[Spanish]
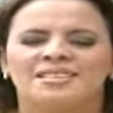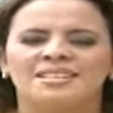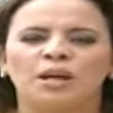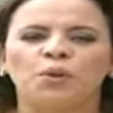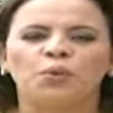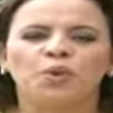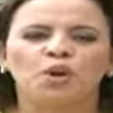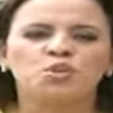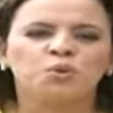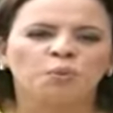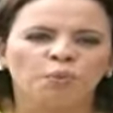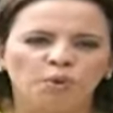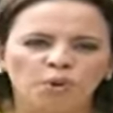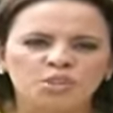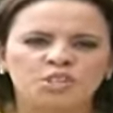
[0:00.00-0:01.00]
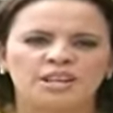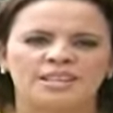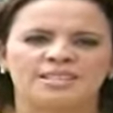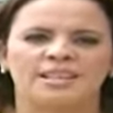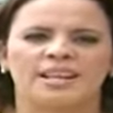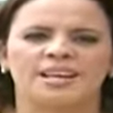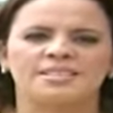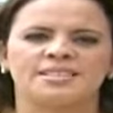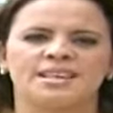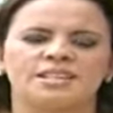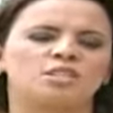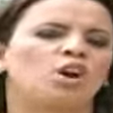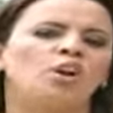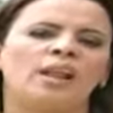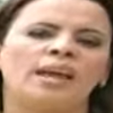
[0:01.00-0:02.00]
Saludos, muchas
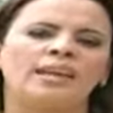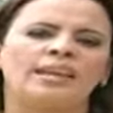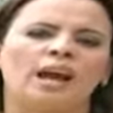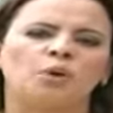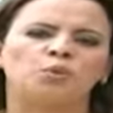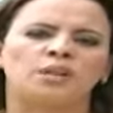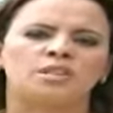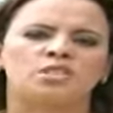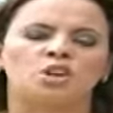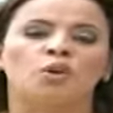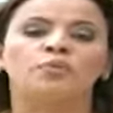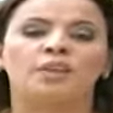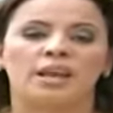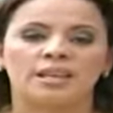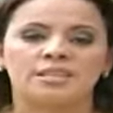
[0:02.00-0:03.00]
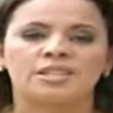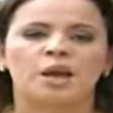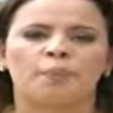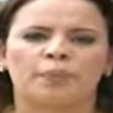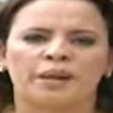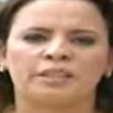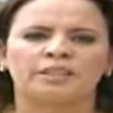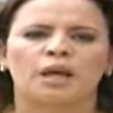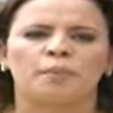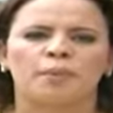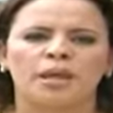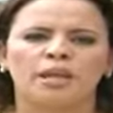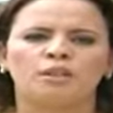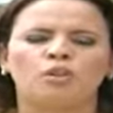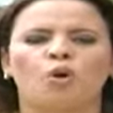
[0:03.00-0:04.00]
gracias. Con la incautación de este
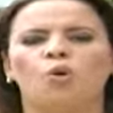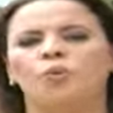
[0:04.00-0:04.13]
apartamento